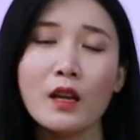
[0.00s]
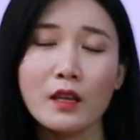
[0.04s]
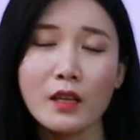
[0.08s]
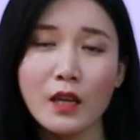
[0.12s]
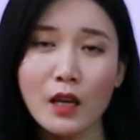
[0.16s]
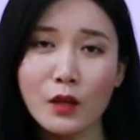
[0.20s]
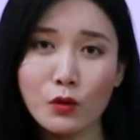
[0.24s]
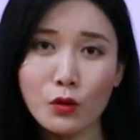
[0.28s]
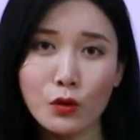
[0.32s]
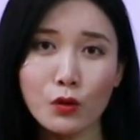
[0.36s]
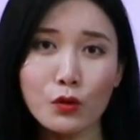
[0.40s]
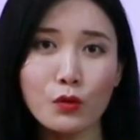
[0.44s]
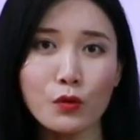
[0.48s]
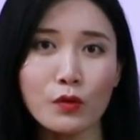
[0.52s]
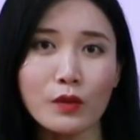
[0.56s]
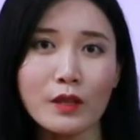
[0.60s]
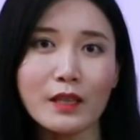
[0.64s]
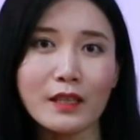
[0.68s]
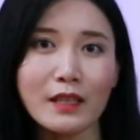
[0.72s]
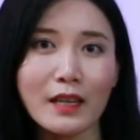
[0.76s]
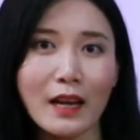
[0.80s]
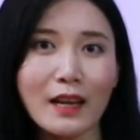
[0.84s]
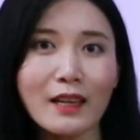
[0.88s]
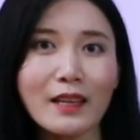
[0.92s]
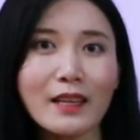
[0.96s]
也许许
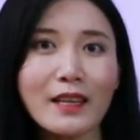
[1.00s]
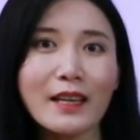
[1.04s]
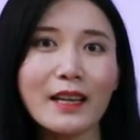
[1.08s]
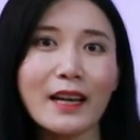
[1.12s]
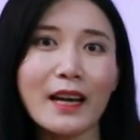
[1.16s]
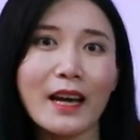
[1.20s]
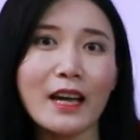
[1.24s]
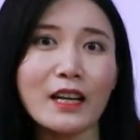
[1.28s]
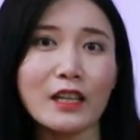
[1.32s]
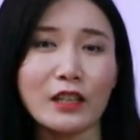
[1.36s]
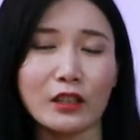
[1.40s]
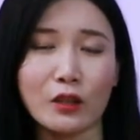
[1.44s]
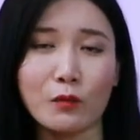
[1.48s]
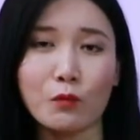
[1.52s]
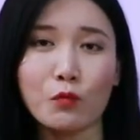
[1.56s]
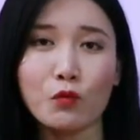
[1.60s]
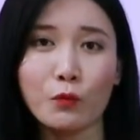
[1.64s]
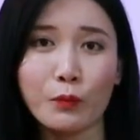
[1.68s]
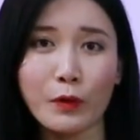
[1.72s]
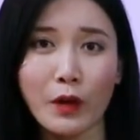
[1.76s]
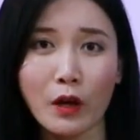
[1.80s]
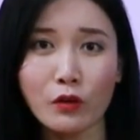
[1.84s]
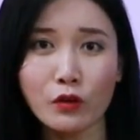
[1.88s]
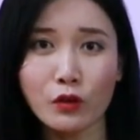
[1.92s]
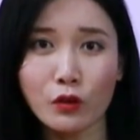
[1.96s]
金山一开始的
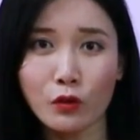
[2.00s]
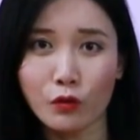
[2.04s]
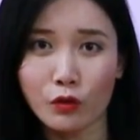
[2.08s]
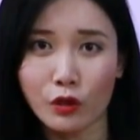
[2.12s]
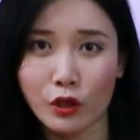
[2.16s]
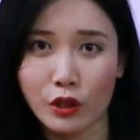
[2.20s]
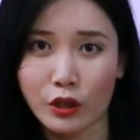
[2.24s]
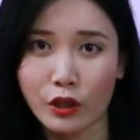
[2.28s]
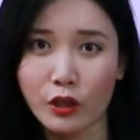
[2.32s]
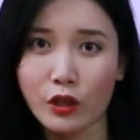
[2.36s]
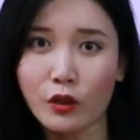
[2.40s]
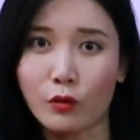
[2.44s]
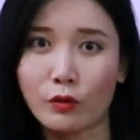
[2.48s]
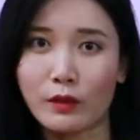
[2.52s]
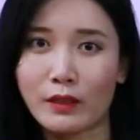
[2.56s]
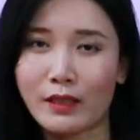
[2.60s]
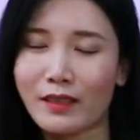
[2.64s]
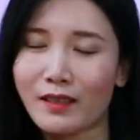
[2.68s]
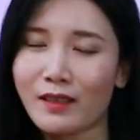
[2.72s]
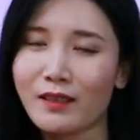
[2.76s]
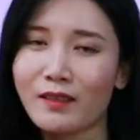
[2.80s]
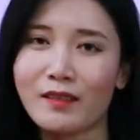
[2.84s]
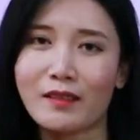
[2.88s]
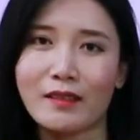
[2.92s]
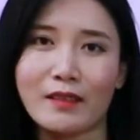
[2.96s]
目标就只有
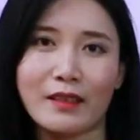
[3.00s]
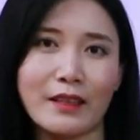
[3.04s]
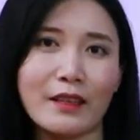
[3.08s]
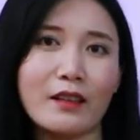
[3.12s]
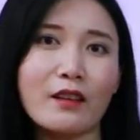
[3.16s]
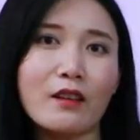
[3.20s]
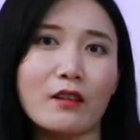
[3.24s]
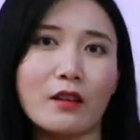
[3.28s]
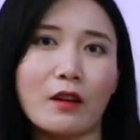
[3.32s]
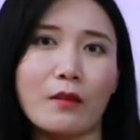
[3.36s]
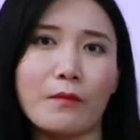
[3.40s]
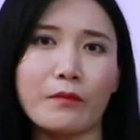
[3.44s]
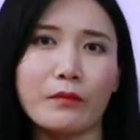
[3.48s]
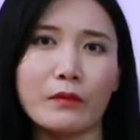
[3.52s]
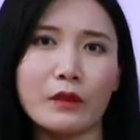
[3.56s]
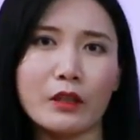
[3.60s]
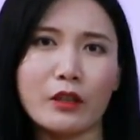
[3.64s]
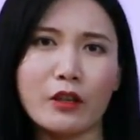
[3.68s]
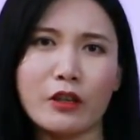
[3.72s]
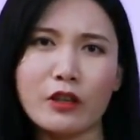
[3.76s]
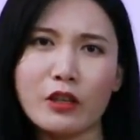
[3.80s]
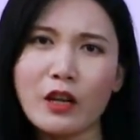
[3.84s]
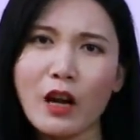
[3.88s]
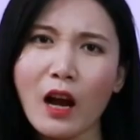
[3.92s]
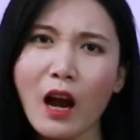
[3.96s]
妻子一个人，
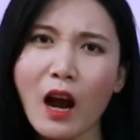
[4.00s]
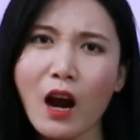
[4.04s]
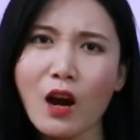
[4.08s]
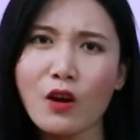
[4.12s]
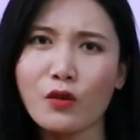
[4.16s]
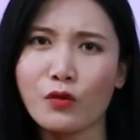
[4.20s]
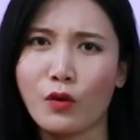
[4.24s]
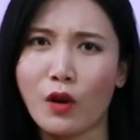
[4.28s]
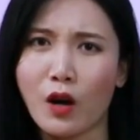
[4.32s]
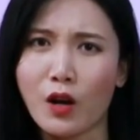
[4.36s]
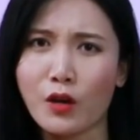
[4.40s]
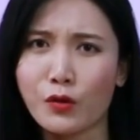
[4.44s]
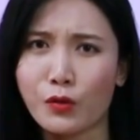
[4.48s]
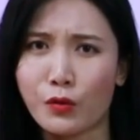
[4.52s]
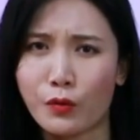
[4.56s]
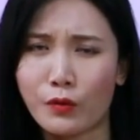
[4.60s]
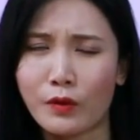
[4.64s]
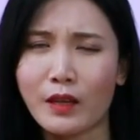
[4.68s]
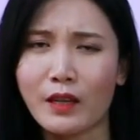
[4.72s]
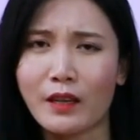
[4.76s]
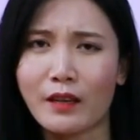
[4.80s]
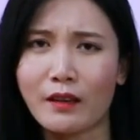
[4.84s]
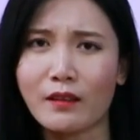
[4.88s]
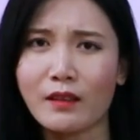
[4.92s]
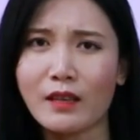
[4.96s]
可是二女儿许
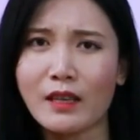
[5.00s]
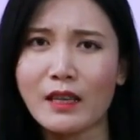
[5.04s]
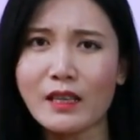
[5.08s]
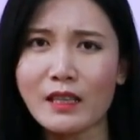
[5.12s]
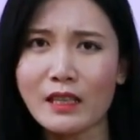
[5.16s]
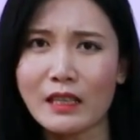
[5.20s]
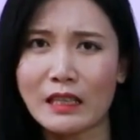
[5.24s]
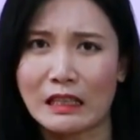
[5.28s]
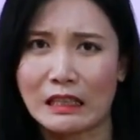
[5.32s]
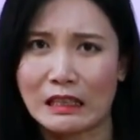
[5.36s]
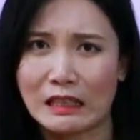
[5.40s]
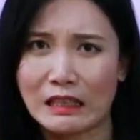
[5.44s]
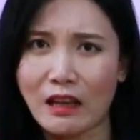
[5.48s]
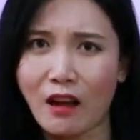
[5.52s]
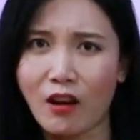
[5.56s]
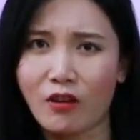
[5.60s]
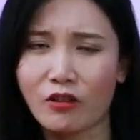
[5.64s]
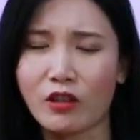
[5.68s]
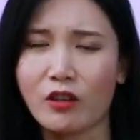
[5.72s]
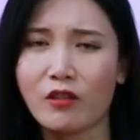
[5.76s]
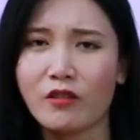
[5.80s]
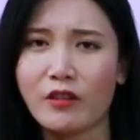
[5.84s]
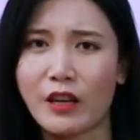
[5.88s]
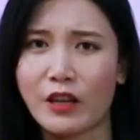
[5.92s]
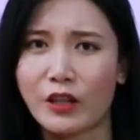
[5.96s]
丽玲因此丧
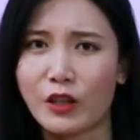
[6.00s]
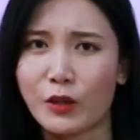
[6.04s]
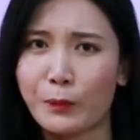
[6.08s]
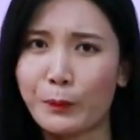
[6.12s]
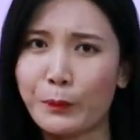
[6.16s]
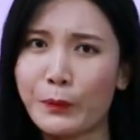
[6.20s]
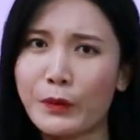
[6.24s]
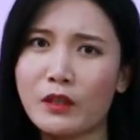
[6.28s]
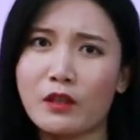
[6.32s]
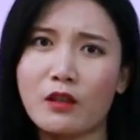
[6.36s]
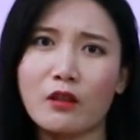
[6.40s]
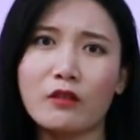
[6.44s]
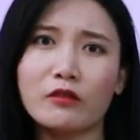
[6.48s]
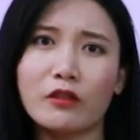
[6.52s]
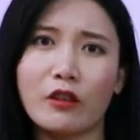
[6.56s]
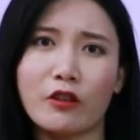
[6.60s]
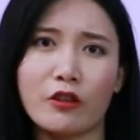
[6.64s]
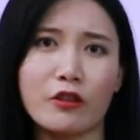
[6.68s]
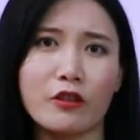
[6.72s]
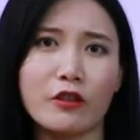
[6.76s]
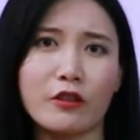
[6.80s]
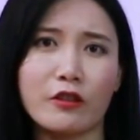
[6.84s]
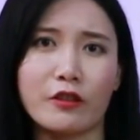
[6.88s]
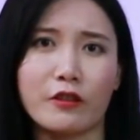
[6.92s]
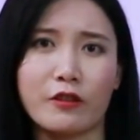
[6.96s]
生也是不争的
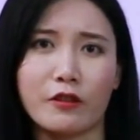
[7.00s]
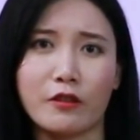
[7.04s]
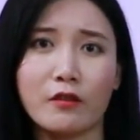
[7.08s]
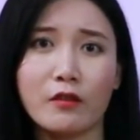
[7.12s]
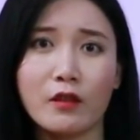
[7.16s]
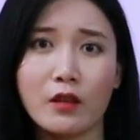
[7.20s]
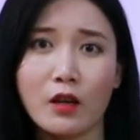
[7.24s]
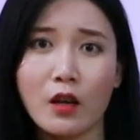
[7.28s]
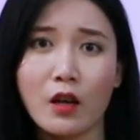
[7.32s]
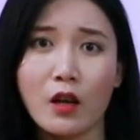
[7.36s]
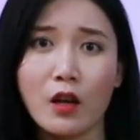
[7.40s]
事实。